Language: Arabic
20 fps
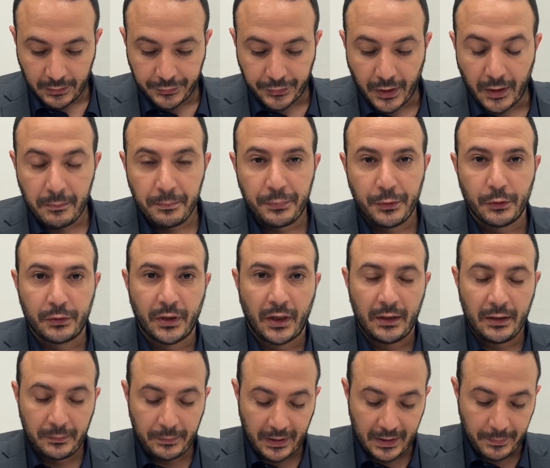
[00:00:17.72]
ترامب
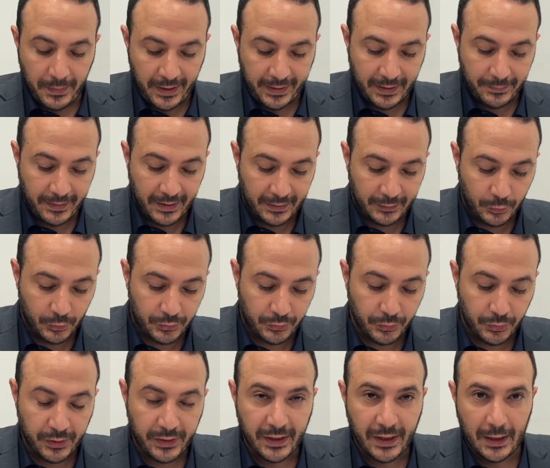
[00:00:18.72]
يطالب المحكمه
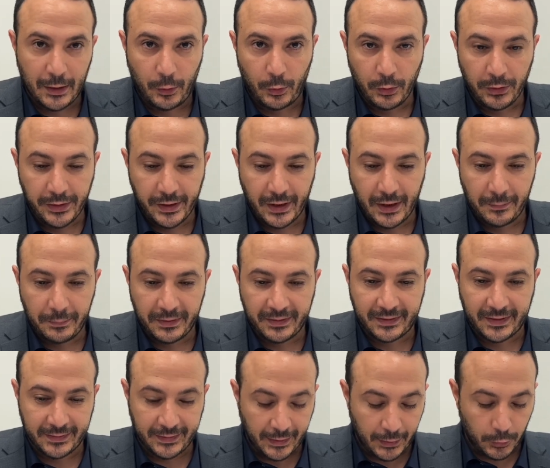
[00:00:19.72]
الدستوريه العليا
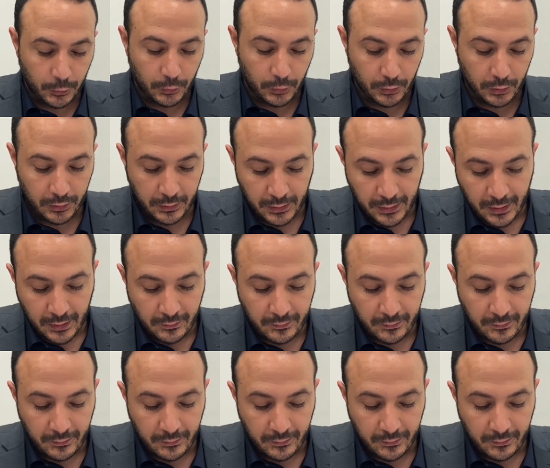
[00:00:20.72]
بالتدخل